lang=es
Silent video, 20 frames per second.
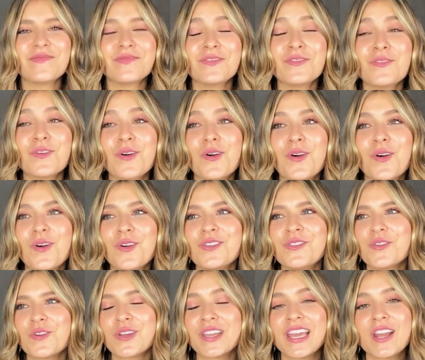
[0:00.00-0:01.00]
No,
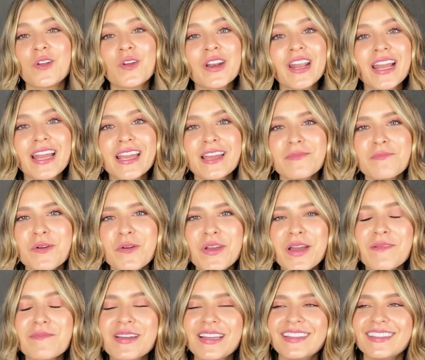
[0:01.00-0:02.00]
no quiero reírme
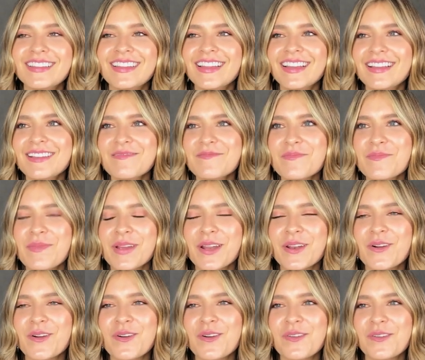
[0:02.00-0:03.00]
obviamente,
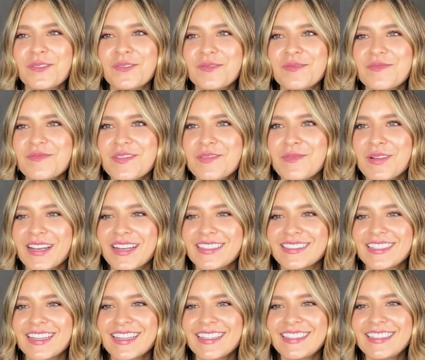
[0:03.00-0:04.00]
pero me
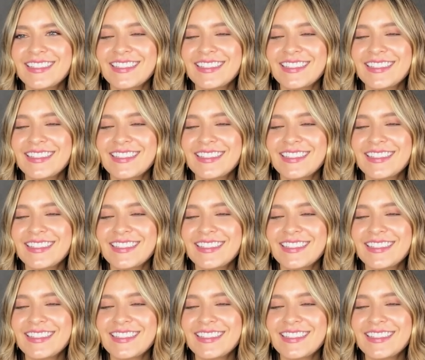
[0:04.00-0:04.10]
parece